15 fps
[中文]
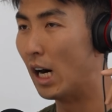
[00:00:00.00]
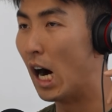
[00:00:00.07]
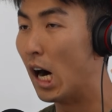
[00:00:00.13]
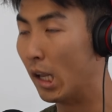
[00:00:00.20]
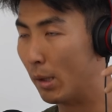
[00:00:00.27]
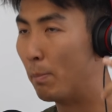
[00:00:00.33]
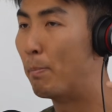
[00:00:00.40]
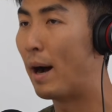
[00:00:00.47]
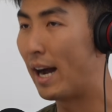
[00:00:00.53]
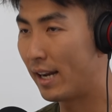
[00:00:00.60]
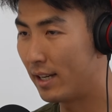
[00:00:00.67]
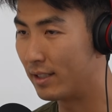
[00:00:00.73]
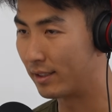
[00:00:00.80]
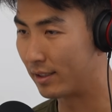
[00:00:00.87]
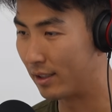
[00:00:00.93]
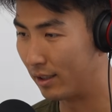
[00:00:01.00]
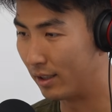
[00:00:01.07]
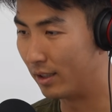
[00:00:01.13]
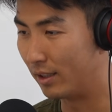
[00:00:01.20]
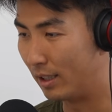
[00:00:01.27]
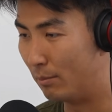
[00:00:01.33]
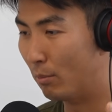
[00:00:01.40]
unbiased
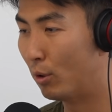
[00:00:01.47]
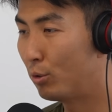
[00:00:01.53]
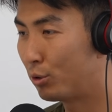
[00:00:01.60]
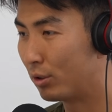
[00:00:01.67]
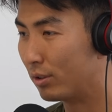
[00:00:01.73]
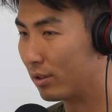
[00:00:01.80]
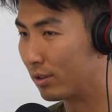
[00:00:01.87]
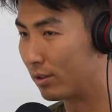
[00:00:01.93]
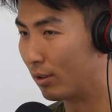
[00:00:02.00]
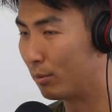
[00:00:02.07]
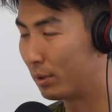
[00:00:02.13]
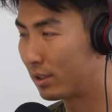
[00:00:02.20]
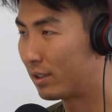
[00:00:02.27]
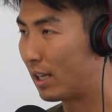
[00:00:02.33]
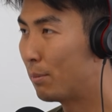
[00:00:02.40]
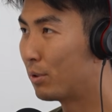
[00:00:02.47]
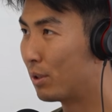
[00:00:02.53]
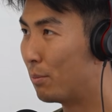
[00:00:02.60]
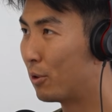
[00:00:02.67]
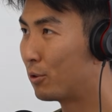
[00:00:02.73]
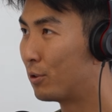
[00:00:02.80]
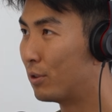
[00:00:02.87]
的 emotion 的时候，就 stable
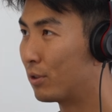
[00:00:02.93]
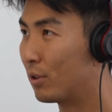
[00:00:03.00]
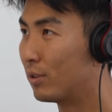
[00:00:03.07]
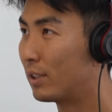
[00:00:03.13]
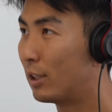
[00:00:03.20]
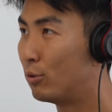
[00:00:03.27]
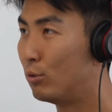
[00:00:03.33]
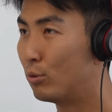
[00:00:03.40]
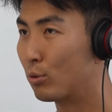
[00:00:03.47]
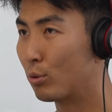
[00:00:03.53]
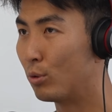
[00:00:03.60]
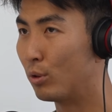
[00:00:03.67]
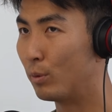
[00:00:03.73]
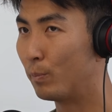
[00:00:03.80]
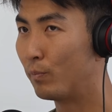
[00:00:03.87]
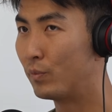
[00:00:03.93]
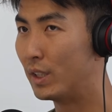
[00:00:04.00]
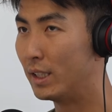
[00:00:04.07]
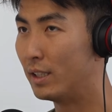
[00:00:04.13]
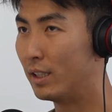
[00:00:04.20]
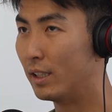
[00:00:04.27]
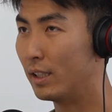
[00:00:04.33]
emotion 的时候，再去做
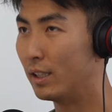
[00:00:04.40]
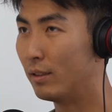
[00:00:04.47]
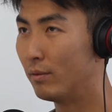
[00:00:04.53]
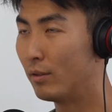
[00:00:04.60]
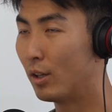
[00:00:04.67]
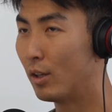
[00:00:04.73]
这些